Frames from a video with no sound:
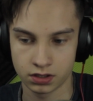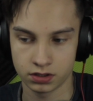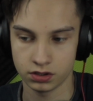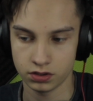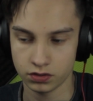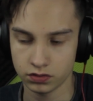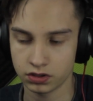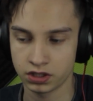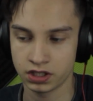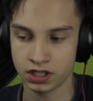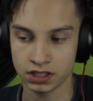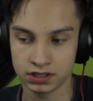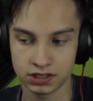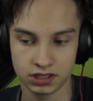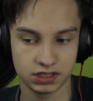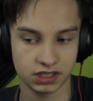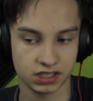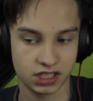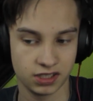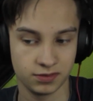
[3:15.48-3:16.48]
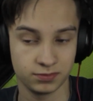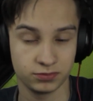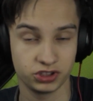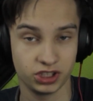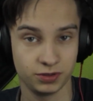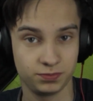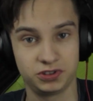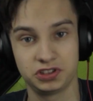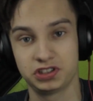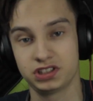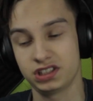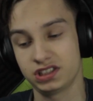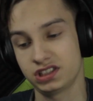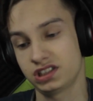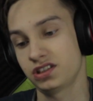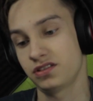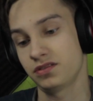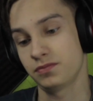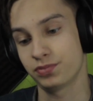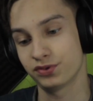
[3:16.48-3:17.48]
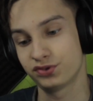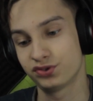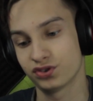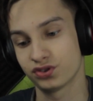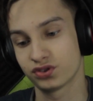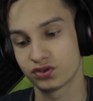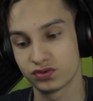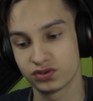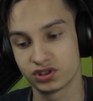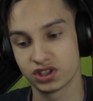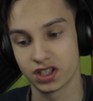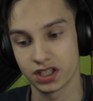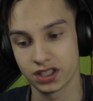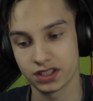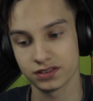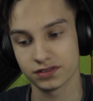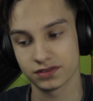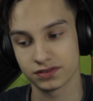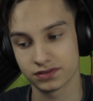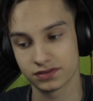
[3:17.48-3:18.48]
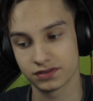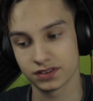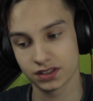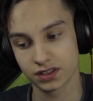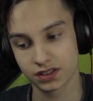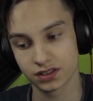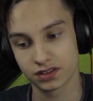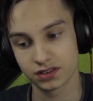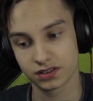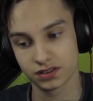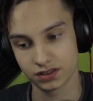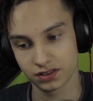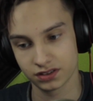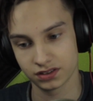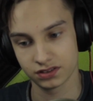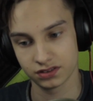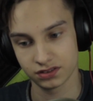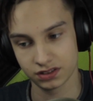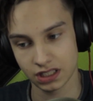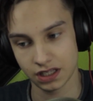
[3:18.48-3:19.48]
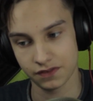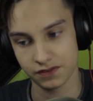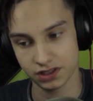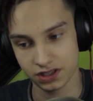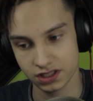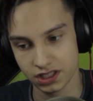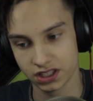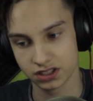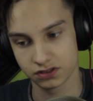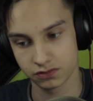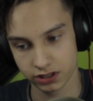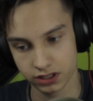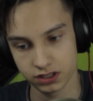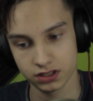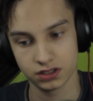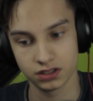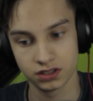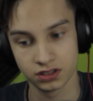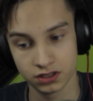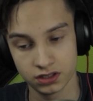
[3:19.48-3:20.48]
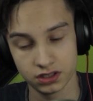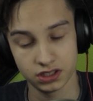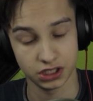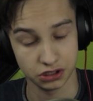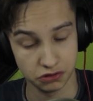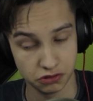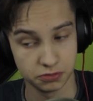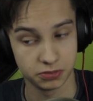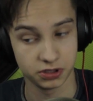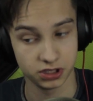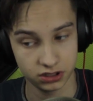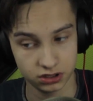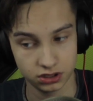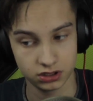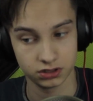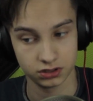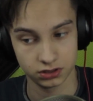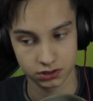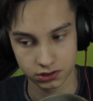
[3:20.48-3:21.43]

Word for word: No, kadry takie muszę przyznać na samym początku, że Nawet niezłe, niezły beat